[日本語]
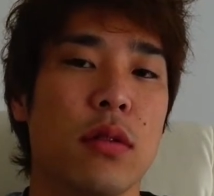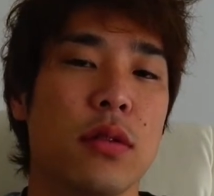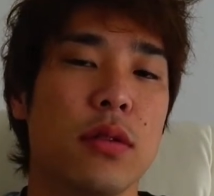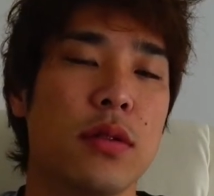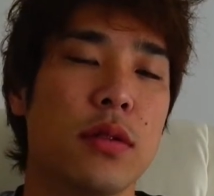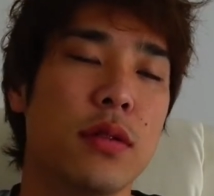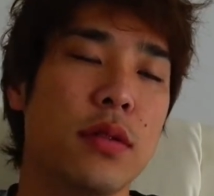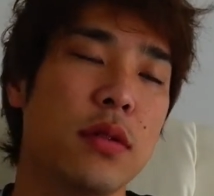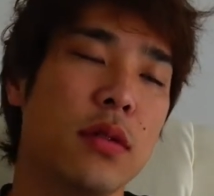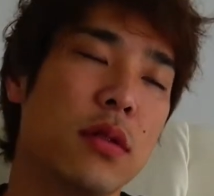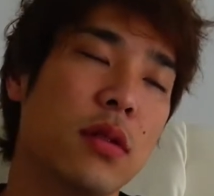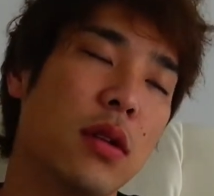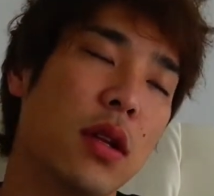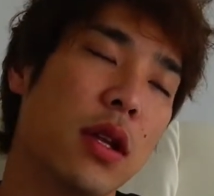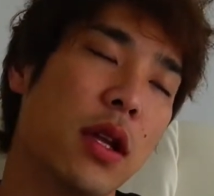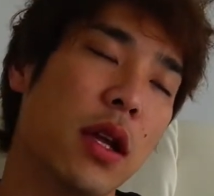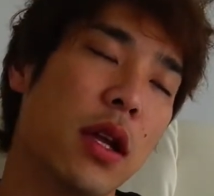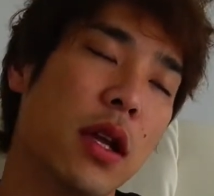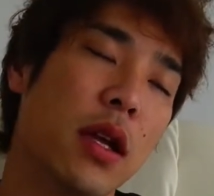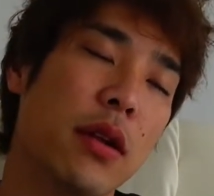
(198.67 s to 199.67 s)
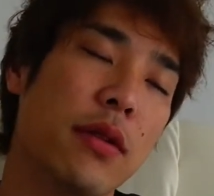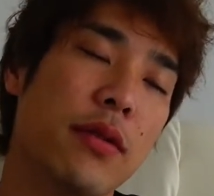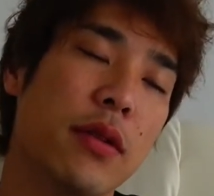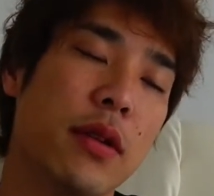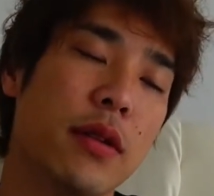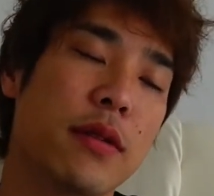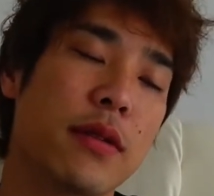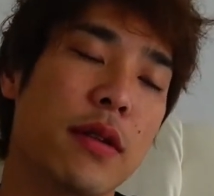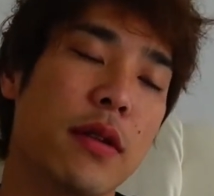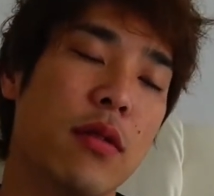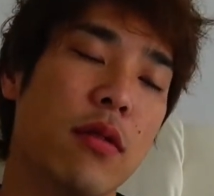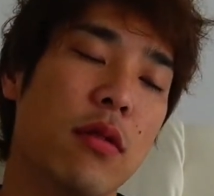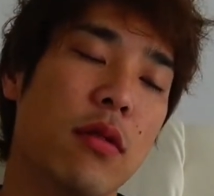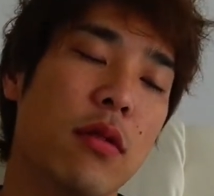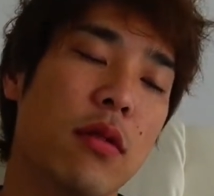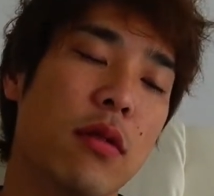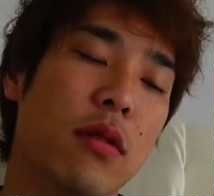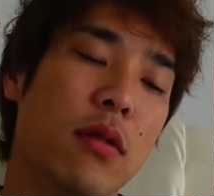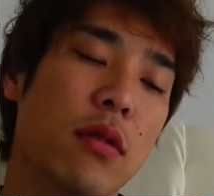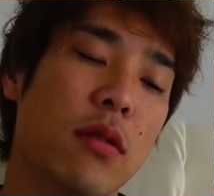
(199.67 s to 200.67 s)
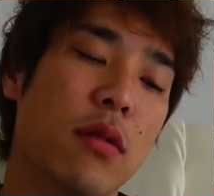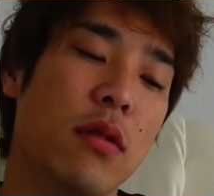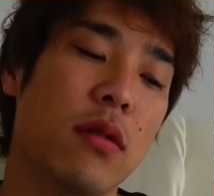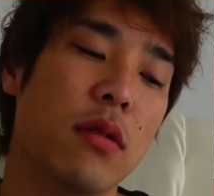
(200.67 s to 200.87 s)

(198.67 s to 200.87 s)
スッて寝れるんですけど